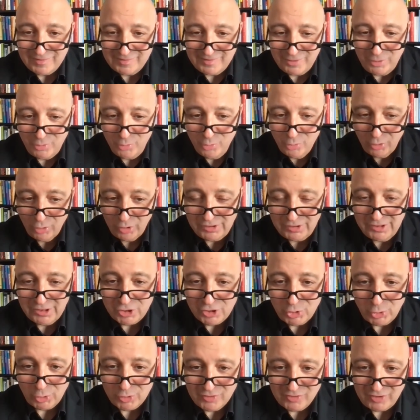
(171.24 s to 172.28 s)
Sie hören hier
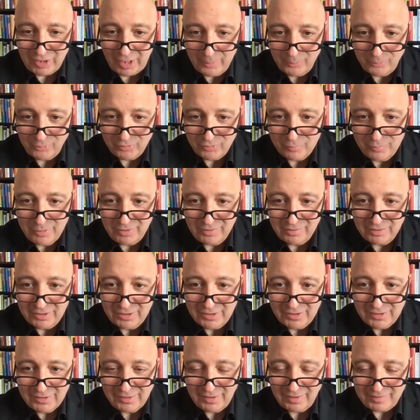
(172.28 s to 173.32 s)
schon selbst mit,
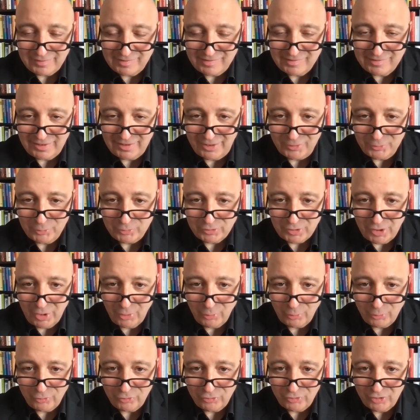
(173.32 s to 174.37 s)
dass es da
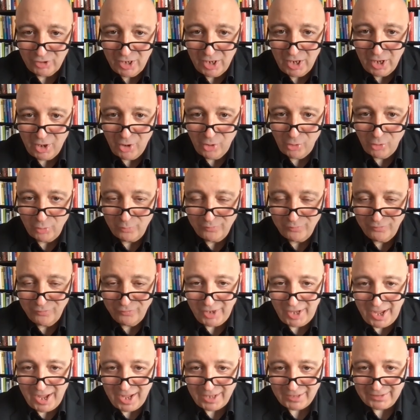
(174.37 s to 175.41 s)
durchaus auch um
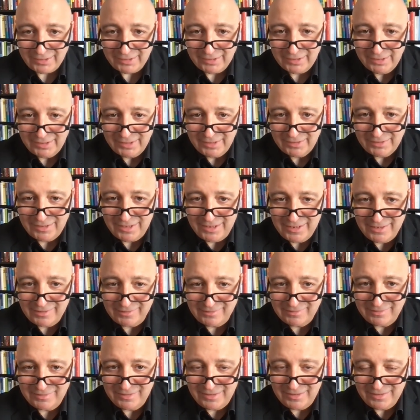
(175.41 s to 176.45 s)
Fragen
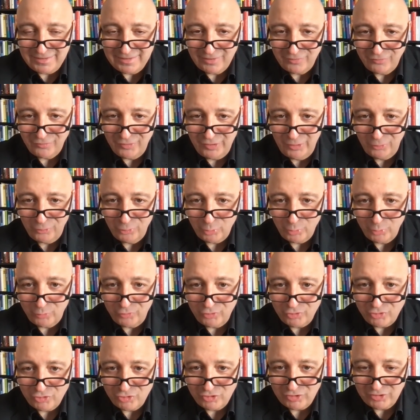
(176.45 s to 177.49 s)
geht, die in der
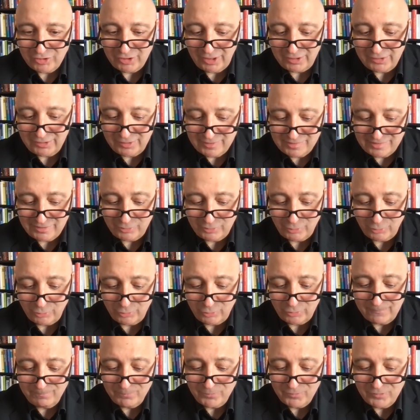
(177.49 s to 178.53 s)
philosophischen
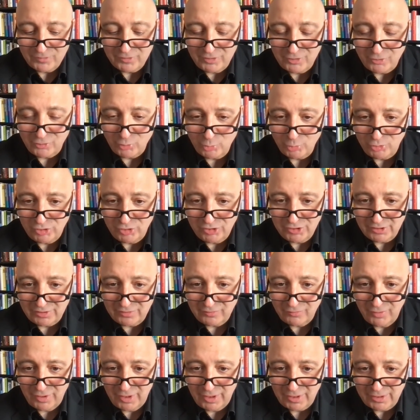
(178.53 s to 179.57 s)
Tradition
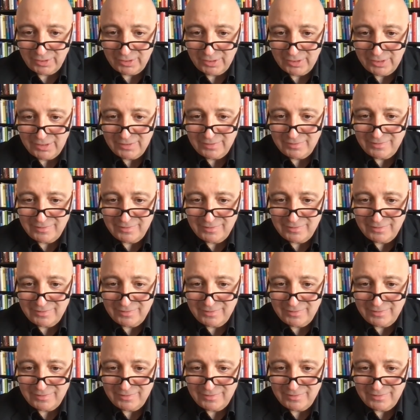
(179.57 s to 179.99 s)
diskutiert werden,